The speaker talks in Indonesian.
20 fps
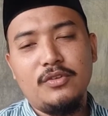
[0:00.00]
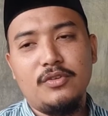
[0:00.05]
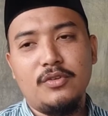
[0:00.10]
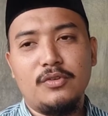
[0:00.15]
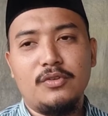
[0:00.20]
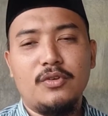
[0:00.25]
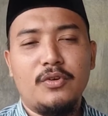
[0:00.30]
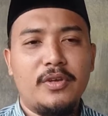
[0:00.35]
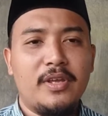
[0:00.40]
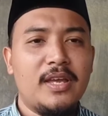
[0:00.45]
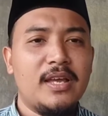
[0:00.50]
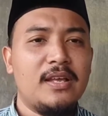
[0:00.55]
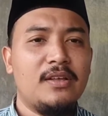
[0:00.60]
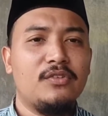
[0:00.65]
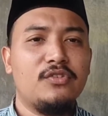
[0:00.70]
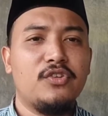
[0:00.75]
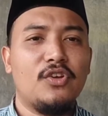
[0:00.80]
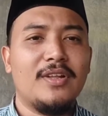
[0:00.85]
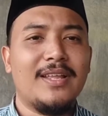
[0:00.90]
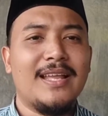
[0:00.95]
Contohnya,
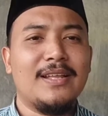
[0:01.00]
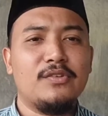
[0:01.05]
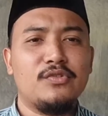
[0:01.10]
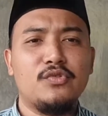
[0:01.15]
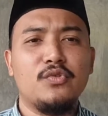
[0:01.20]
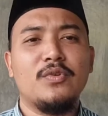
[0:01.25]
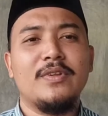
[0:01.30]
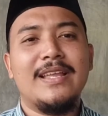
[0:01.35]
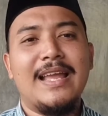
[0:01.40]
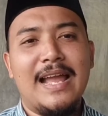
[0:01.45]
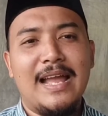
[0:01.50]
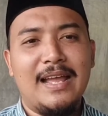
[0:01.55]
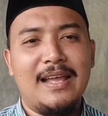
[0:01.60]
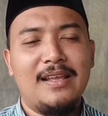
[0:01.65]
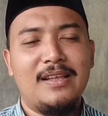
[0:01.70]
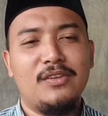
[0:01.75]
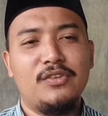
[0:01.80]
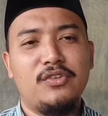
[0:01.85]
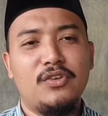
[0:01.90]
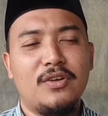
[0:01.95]
solat
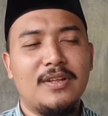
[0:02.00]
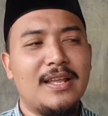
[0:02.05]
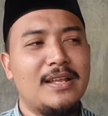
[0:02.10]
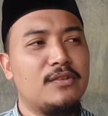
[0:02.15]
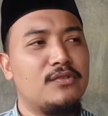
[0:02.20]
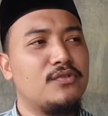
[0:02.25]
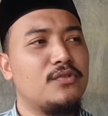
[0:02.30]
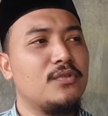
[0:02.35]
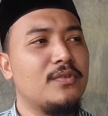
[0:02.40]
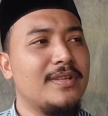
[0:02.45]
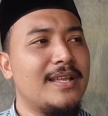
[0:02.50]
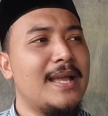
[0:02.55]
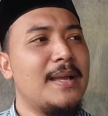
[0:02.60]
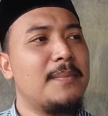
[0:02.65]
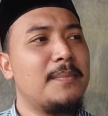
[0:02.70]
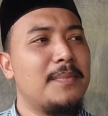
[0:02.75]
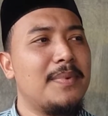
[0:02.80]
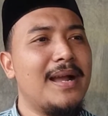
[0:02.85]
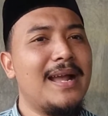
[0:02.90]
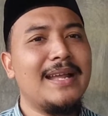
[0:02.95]
sunnah. Solat sunnah
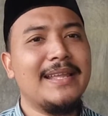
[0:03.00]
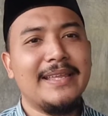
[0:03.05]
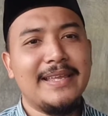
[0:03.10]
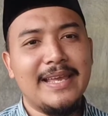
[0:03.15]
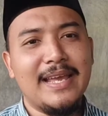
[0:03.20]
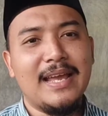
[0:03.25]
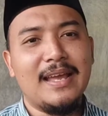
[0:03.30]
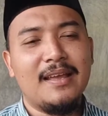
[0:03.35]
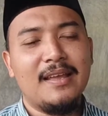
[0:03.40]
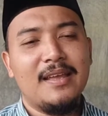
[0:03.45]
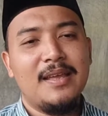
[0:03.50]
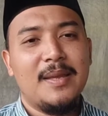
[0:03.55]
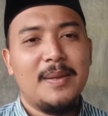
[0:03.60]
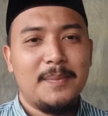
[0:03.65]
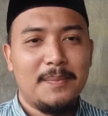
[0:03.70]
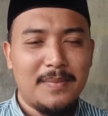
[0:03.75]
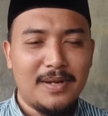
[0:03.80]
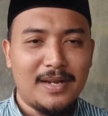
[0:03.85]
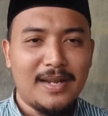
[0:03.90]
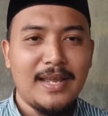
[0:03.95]
ba'diyah.
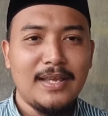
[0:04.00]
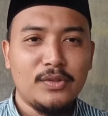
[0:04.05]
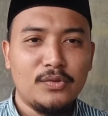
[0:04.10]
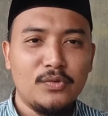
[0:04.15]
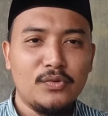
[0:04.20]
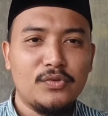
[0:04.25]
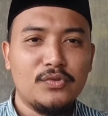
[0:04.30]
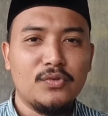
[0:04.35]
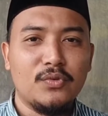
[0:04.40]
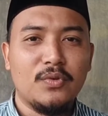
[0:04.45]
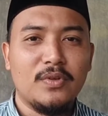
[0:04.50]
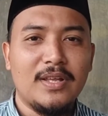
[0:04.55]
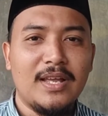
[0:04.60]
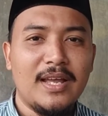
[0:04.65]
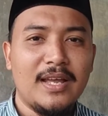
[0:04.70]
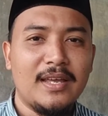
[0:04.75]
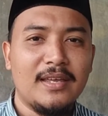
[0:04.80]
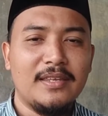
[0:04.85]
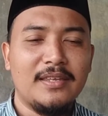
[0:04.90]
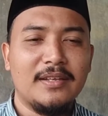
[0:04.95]
Maka itu
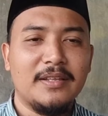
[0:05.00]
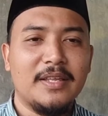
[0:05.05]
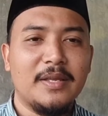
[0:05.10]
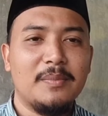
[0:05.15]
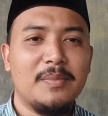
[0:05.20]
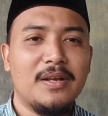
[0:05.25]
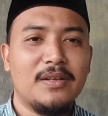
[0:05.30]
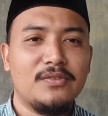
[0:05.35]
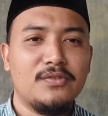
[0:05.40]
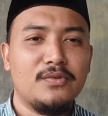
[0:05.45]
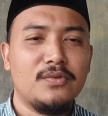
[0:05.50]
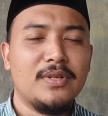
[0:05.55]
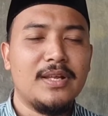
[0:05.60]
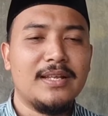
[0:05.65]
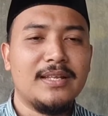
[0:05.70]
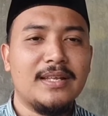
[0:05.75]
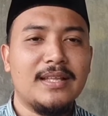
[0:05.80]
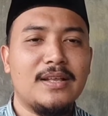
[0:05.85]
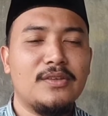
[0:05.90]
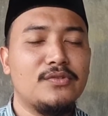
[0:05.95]
sunnah yang dimaksud
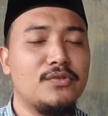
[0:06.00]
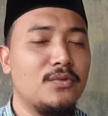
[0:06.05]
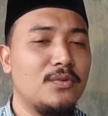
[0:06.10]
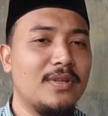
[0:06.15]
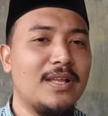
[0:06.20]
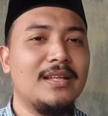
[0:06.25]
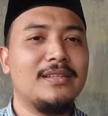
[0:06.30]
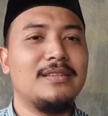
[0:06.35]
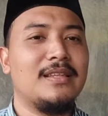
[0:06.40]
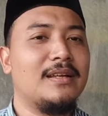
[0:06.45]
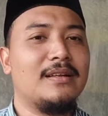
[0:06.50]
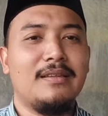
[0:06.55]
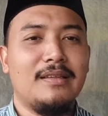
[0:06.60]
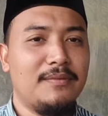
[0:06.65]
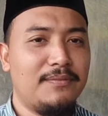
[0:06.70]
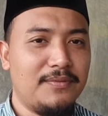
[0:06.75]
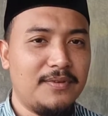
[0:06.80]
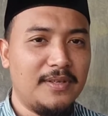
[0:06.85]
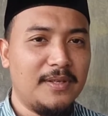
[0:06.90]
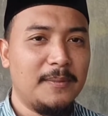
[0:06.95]
adalah sunnah
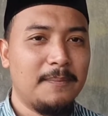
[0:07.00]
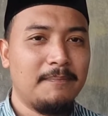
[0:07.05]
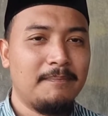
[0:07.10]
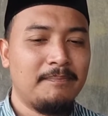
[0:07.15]
taklifi.